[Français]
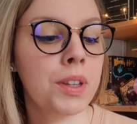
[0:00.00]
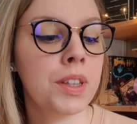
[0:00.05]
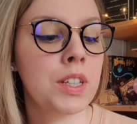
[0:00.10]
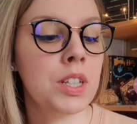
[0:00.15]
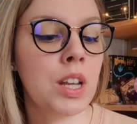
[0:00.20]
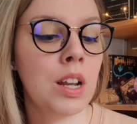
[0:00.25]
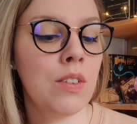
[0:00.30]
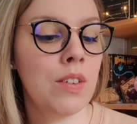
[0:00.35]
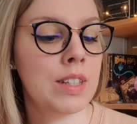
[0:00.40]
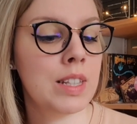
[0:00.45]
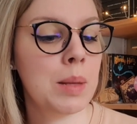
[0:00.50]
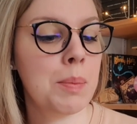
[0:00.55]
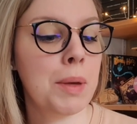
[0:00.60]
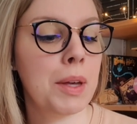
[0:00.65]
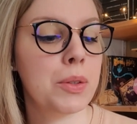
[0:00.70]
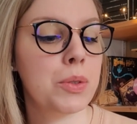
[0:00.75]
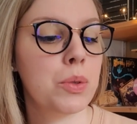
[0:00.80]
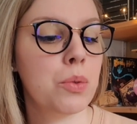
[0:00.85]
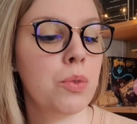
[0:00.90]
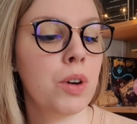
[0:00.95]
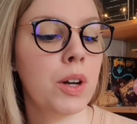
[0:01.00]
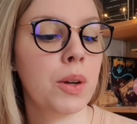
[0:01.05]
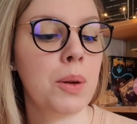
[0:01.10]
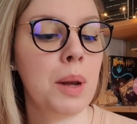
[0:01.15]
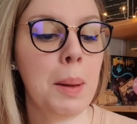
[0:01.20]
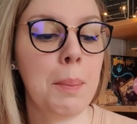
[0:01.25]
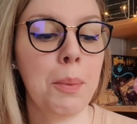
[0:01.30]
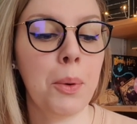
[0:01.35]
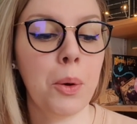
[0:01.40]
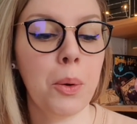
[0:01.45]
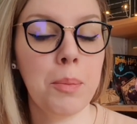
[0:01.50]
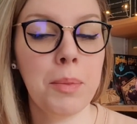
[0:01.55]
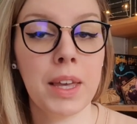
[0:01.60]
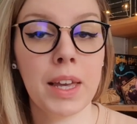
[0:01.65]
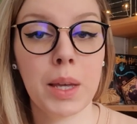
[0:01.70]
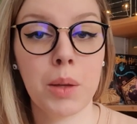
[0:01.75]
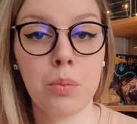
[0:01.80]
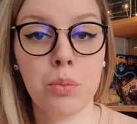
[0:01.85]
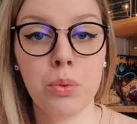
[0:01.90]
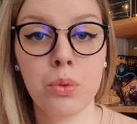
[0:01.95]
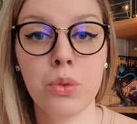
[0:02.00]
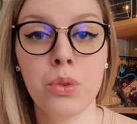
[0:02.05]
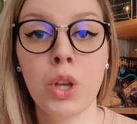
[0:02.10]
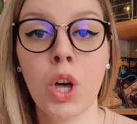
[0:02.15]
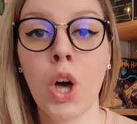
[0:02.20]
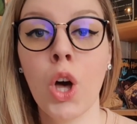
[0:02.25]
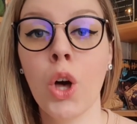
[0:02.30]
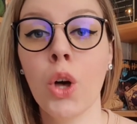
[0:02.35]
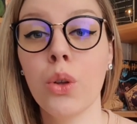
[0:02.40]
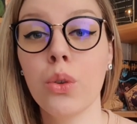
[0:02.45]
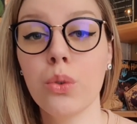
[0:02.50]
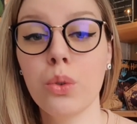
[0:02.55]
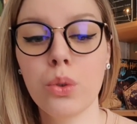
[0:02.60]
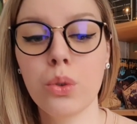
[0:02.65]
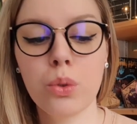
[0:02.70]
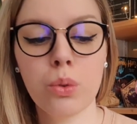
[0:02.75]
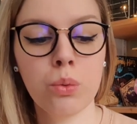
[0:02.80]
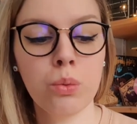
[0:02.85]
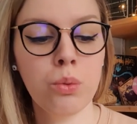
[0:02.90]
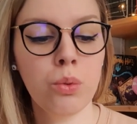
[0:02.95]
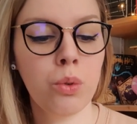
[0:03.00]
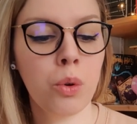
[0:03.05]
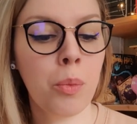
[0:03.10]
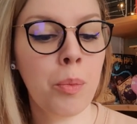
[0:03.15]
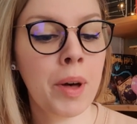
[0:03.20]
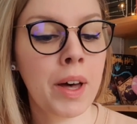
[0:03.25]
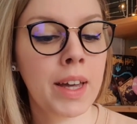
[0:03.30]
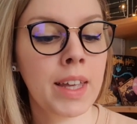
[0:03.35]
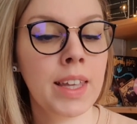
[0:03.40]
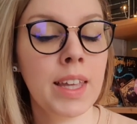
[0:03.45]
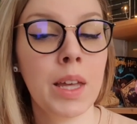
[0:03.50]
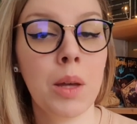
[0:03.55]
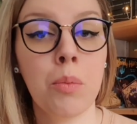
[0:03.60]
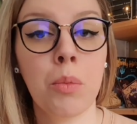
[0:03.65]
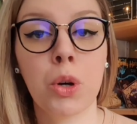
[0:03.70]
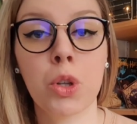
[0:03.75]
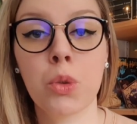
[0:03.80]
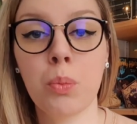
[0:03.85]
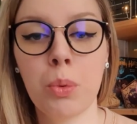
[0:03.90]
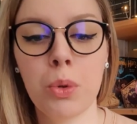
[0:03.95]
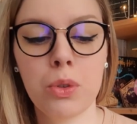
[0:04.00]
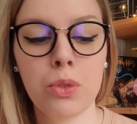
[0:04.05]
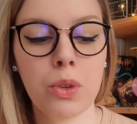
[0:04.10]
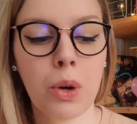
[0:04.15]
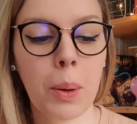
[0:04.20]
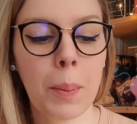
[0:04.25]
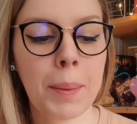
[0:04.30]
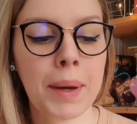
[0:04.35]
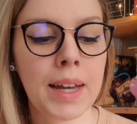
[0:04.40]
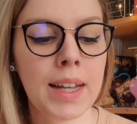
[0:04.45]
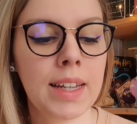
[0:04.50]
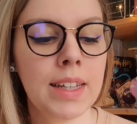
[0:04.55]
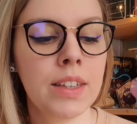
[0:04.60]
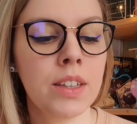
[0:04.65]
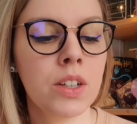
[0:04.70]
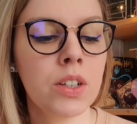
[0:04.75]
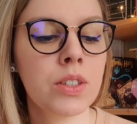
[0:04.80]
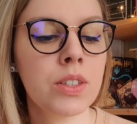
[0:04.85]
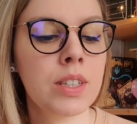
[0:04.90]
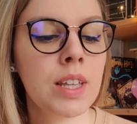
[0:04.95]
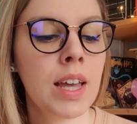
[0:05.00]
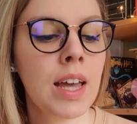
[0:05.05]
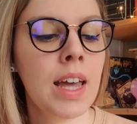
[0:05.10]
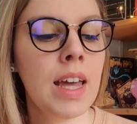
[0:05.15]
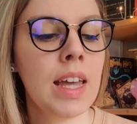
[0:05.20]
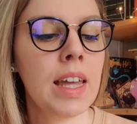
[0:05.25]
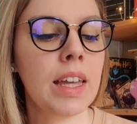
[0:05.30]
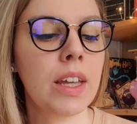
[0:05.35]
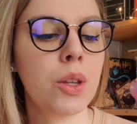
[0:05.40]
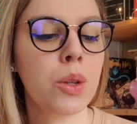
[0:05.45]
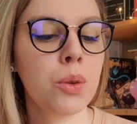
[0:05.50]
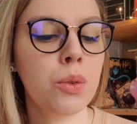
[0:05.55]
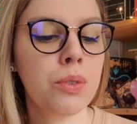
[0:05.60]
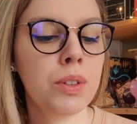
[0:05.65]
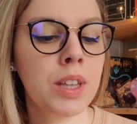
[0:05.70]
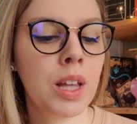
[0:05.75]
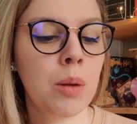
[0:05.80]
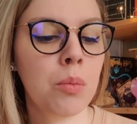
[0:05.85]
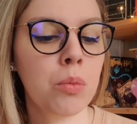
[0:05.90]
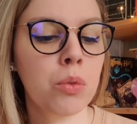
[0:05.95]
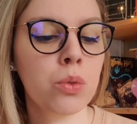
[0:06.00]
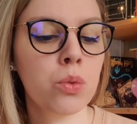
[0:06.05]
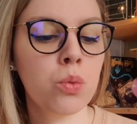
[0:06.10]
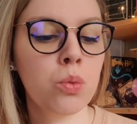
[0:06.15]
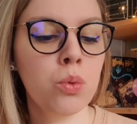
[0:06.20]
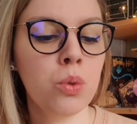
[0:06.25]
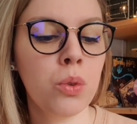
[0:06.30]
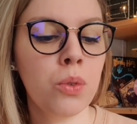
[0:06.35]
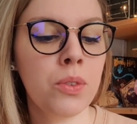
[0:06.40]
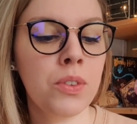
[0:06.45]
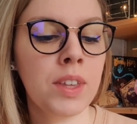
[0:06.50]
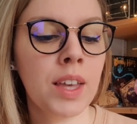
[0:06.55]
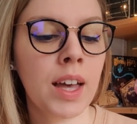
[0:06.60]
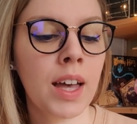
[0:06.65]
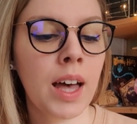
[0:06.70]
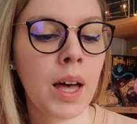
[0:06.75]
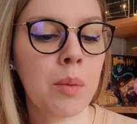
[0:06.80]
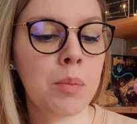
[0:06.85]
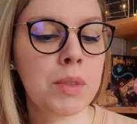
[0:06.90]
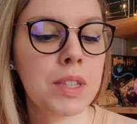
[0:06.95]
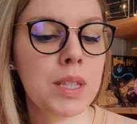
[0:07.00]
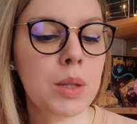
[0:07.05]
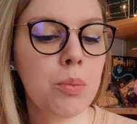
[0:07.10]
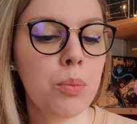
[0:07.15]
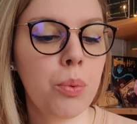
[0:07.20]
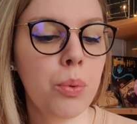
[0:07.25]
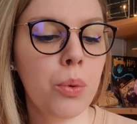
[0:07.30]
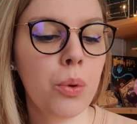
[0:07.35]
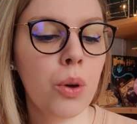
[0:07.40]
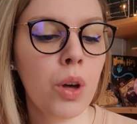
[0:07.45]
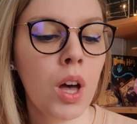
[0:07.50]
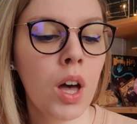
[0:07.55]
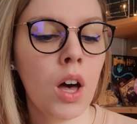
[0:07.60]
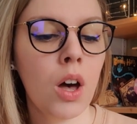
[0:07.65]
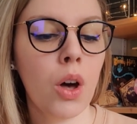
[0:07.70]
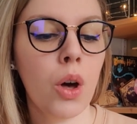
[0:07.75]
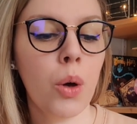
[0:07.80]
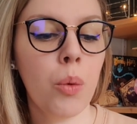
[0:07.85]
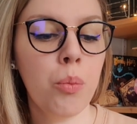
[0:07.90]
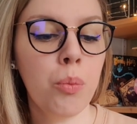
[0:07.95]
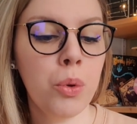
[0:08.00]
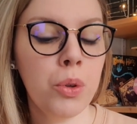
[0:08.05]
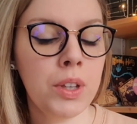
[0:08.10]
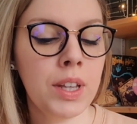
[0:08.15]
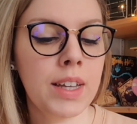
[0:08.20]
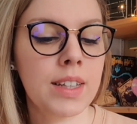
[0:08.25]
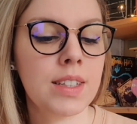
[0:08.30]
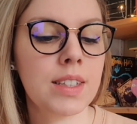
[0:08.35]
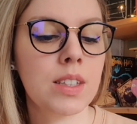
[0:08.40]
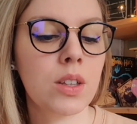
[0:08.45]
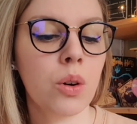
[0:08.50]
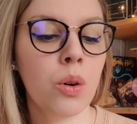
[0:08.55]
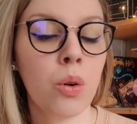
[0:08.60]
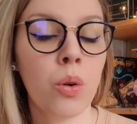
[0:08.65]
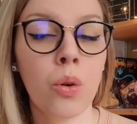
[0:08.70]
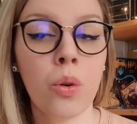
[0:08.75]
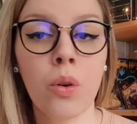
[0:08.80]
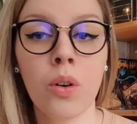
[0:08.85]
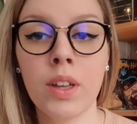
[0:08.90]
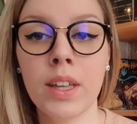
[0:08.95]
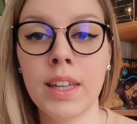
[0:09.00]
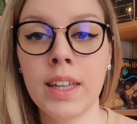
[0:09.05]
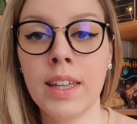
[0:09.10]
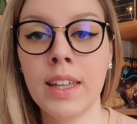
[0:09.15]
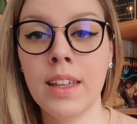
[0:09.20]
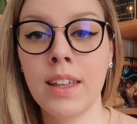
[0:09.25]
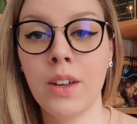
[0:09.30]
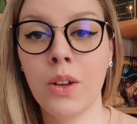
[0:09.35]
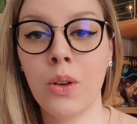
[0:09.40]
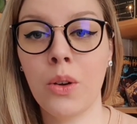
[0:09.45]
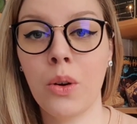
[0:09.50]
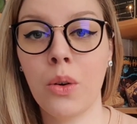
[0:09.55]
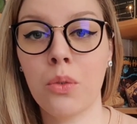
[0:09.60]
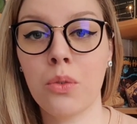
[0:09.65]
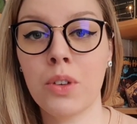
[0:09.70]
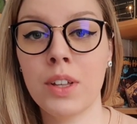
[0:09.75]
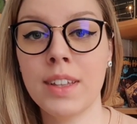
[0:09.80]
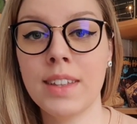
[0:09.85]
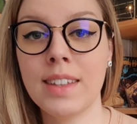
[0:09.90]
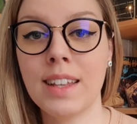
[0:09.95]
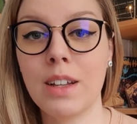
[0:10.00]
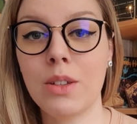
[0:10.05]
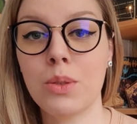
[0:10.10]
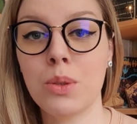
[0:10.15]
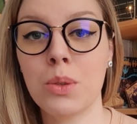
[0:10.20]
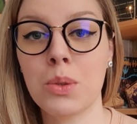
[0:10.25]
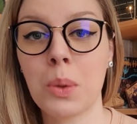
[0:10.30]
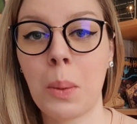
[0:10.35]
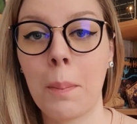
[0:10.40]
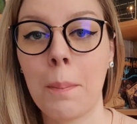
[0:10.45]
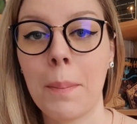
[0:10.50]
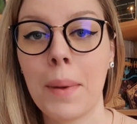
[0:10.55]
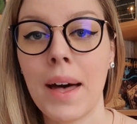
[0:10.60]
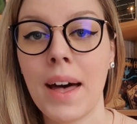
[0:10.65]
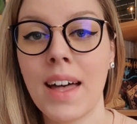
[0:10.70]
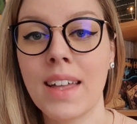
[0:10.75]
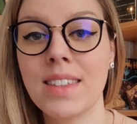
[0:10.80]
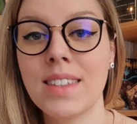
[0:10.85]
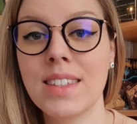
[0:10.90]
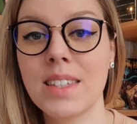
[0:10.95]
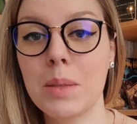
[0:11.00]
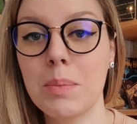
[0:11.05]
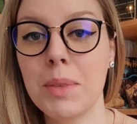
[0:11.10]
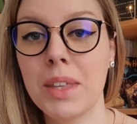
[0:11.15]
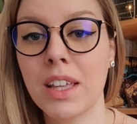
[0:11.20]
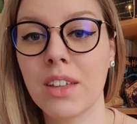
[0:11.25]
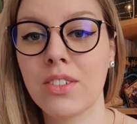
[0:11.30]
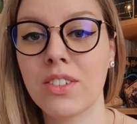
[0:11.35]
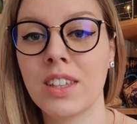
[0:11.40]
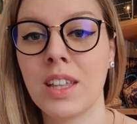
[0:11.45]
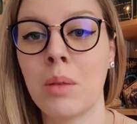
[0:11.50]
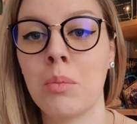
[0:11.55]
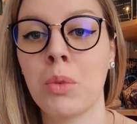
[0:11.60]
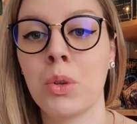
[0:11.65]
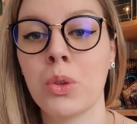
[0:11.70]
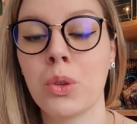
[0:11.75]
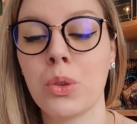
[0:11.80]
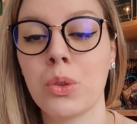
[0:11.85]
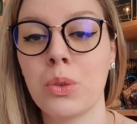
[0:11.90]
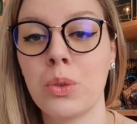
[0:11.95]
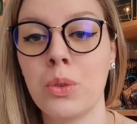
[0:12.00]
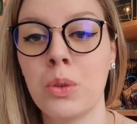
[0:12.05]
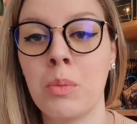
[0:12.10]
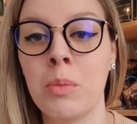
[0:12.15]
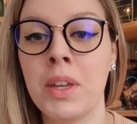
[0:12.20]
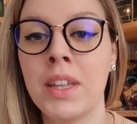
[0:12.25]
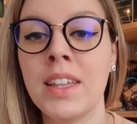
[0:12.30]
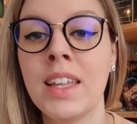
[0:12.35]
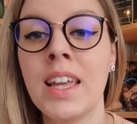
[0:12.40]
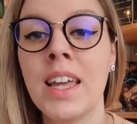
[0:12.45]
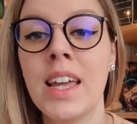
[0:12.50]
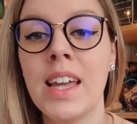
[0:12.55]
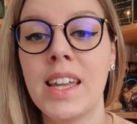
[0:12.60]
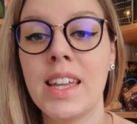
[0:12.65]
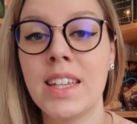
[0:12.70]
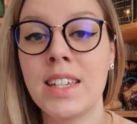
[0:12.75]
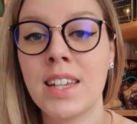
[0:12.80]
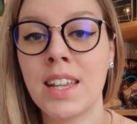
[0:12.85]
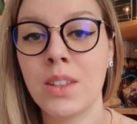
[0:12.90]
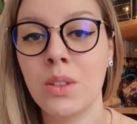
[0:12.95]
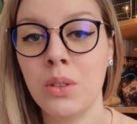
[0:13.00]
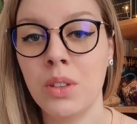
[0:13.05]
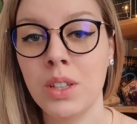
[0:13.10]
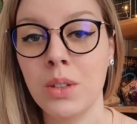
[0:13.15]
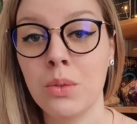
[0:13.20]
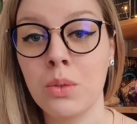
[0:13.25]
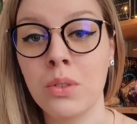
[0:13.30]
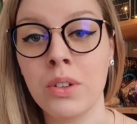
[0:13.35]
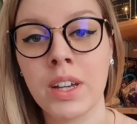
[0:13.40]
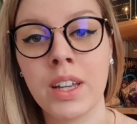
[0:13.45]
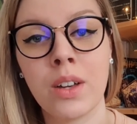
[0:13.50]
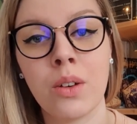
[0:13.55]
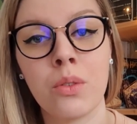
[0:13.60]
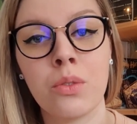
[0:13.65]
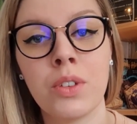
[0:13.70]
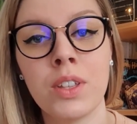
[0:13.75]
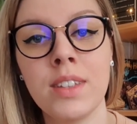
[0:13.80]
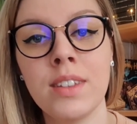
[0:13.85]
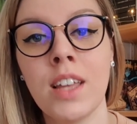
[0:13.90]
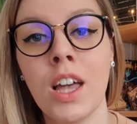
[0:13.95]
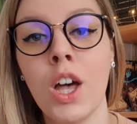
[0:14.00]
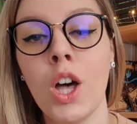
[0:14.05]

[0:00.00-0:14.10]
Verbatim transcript: Déjà elle va s'apercevoir que la première épouse de son nouveau mari est morte peu de temps après les noces et que finalement tout devient un petit peu menaçant et en fait elle se sent pas si bien finalement dans ce domaine et j'ai de découvrir en fait